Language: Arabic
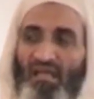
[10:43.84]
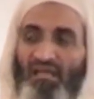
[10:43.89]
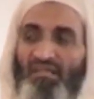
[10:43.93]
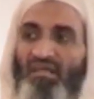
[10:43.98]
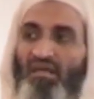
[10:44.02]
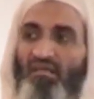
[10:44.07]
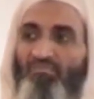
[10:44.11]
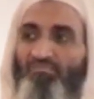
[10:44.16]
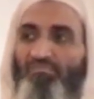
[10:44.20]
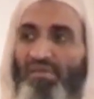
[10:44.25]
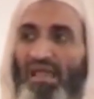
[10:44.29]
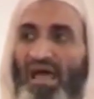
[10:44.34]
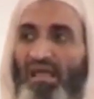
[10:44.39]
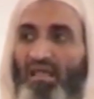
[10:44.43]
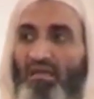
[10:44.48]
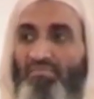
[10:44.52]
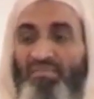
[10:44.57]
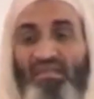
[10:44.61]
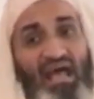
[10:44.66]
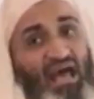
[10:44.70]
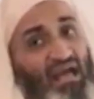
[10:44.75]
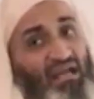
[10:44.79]
يعني رب
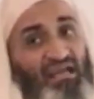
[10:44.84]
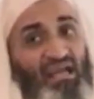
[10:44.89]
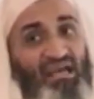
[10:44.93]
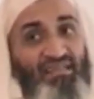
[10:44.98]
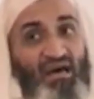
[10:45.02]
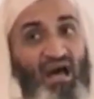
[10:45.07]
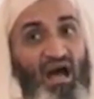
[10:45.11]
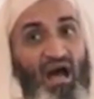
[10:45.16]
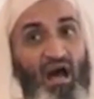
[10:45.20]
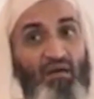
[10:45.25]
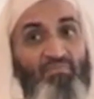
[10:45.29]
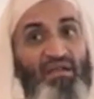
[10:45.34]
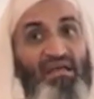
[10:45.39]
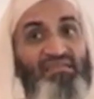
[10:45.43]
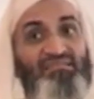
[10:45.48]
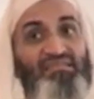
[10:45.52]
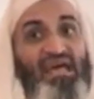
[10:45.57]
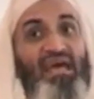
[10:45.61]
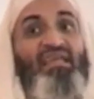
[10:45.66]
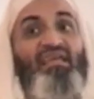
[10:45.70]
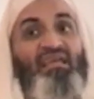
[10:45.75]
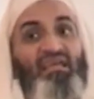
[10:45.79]
العالمين هكذا
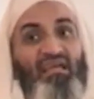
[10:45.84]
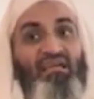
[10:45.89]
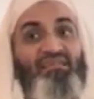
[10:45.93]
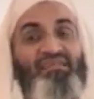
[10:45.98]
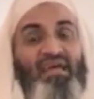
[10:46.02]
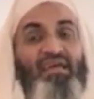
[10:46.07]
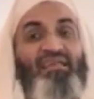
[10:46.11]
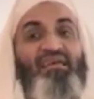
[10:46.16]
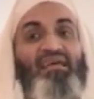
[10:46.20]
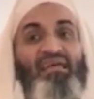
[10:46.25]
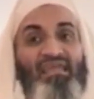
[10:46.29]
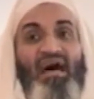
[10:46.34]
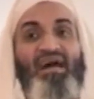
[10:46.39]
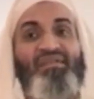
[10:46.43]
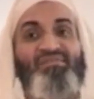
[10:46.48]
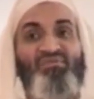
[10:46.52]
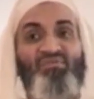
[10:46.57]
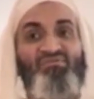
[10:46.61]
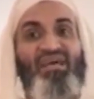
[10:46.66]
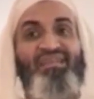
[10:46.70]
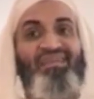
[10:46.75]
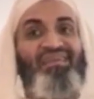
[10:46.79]
عبر تاريخ تاريخ
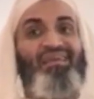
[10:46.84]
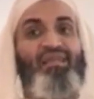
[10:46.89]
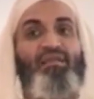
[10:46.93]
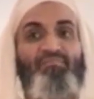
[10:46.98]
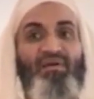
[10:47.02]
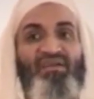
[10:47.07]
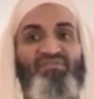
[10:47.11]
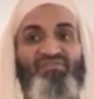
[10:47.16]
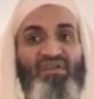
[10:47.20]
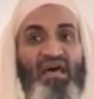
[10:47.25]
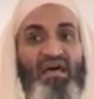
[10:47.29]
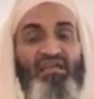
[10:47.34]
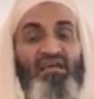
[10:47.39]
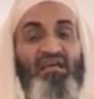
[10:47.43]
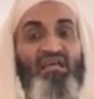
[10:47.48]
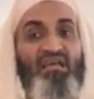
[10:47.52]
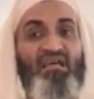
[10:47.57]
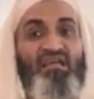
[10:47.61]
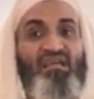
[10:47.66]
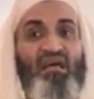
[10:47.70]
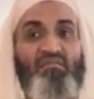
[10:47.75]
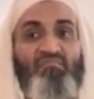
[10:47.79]
الأرض وتاريخ البشر
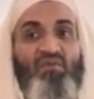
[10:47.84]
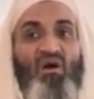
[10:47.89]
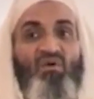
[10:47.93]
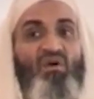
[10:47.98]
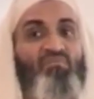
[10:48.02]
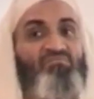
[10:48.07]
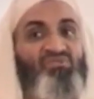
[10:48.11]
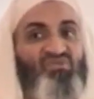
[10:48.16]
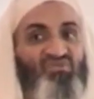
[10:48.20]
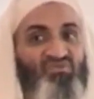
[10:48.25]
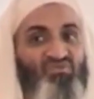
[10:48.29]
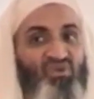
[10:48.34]
كما هو